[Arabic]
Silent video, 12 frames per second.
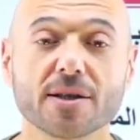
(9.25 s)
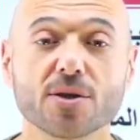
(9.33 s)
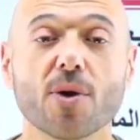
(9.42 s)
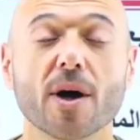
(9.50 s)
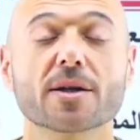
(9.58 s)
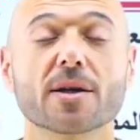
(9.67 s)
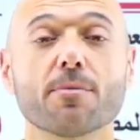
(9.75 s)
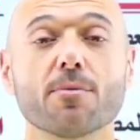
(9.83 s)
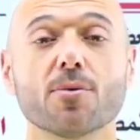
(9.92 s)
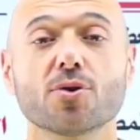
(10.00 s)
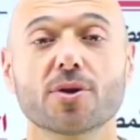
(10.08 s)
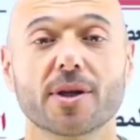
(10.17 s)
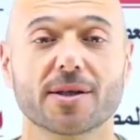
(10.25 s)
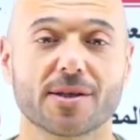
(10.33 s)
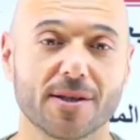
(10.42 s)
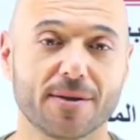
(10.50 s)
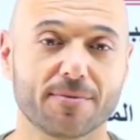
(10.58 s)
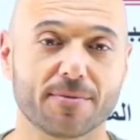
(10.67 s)
وأتم
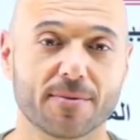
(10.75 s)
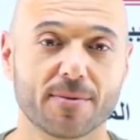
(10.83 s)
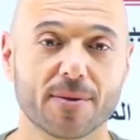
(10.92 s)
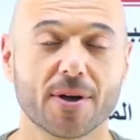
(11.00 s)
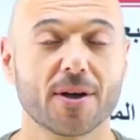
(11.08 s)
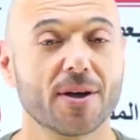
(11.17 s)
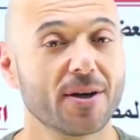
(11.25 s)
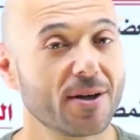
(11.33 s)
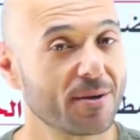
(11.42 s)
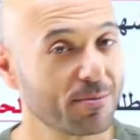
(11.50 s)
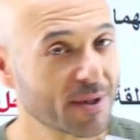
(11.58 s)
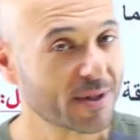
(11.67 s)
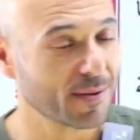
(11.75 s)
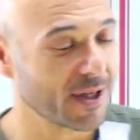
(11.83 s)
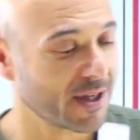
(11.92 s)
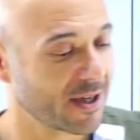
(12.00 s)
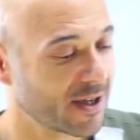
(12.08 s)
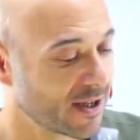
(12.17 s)
التسليم بسم
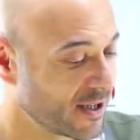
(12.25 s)
الله